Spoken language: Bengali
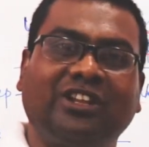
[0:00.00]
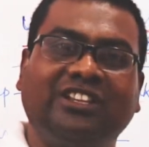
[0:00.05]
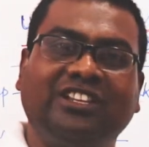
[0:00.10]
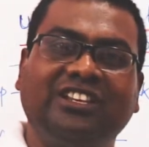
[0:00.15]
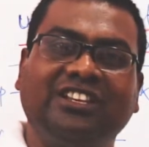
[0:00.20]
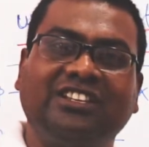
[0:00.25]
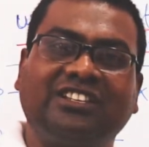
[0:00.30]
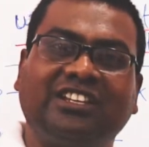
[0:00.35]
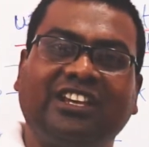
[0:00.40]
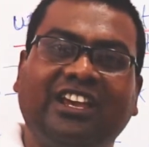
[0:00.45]
করে
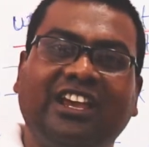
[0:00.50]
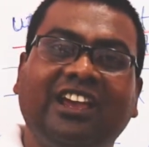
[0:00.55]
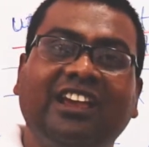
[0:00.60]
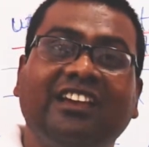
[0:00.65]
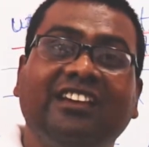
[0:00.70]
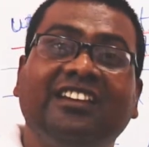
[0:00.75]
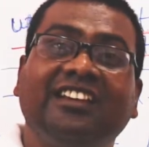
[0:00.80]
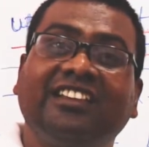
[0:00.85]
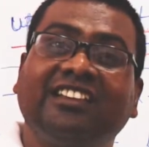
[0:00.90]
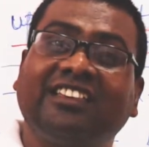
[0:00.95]
দিয়েছে
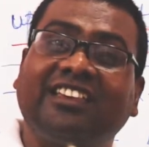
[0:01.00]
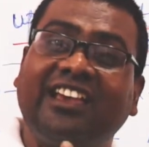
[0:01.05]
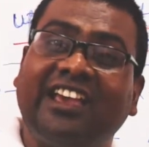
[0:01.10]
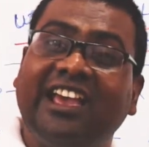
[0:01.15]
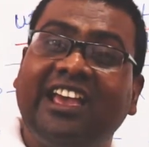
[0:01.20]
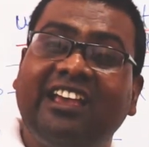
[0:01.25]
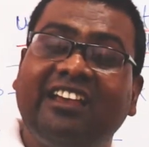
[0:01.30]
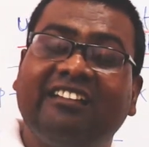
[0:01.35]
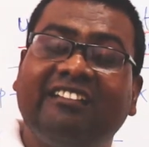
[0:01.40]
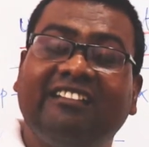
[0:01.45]

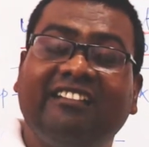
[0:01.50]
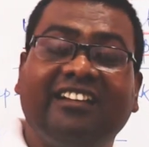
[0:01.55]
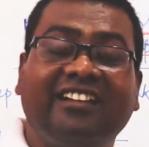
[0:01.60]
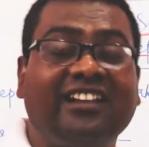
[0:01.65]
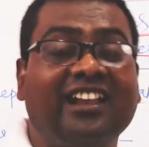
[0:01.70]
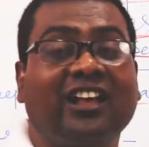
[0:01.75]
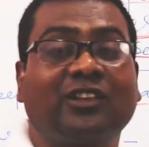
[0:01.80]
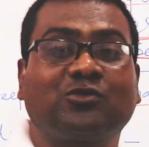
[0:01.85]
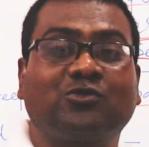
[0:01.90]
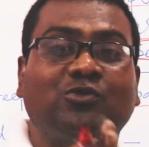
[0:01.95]
কে
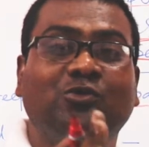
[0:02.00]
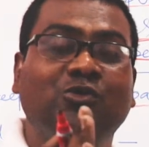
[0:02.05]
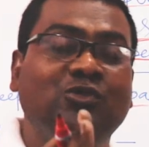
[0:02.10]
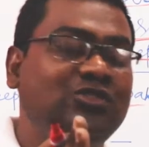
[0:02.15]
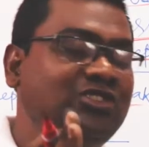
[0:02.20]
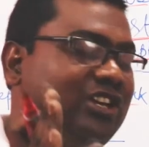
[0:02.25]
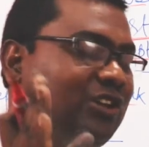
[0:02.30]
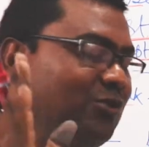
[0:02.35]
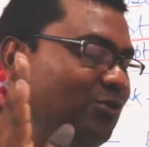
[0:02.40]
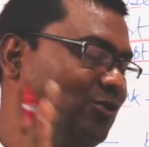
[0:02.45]
না
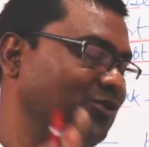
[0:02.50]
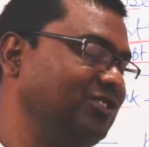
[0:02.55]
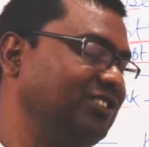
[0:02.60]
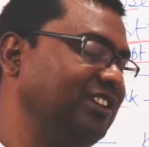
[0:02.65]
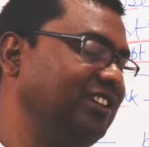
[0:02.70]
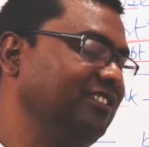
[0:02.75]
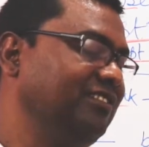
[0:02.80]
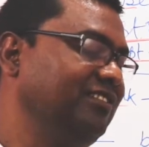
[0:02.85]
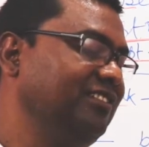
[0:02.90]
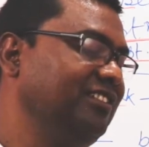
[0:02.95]
সূর্যের
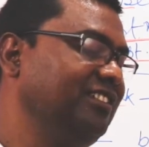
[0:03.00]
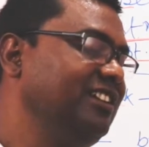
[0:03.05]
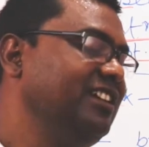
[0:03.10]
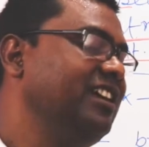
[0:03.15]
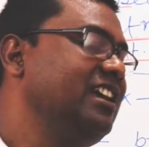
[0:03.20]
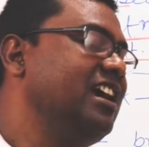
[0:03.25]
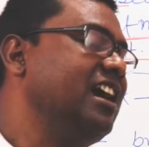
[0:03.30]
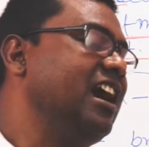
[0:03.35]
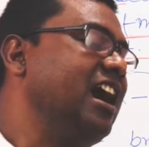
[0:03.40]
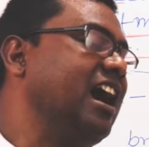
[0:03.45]
রশ্মি
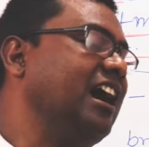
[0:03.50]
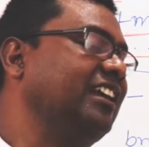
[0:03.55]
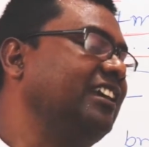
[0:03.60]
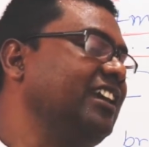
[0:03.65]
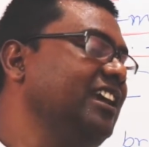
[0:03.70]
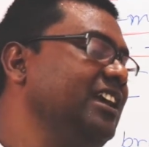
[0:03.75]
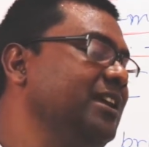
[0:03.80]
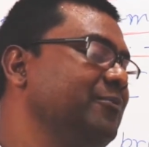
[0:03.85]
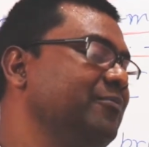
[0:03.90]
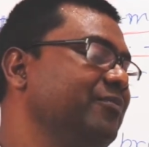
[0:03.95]
আর
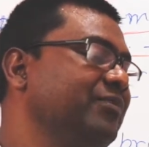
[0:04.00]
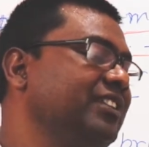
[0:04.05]
কি